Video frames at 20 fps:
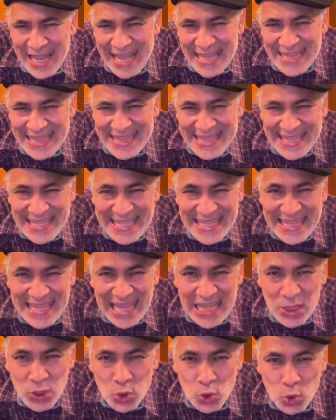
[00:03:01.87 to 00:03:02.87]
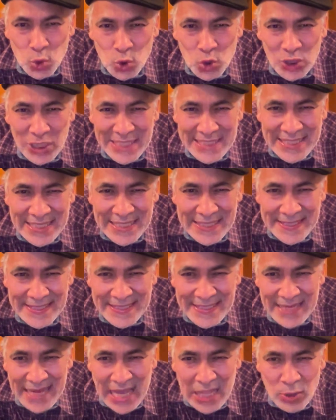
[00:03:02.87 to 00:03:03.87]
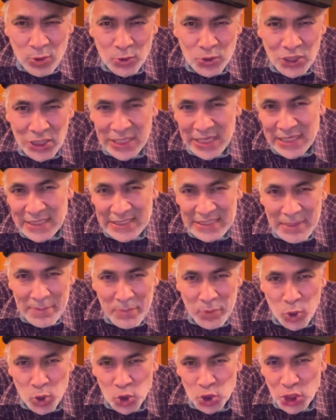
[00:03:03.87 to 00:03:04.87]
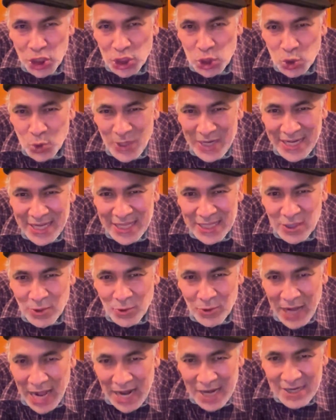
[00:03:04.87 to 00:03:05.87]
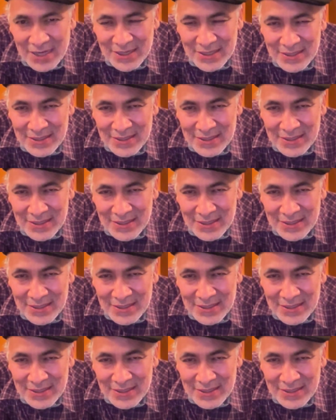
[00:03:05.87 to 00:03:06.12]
candidatos asesinados en este proceso electoral,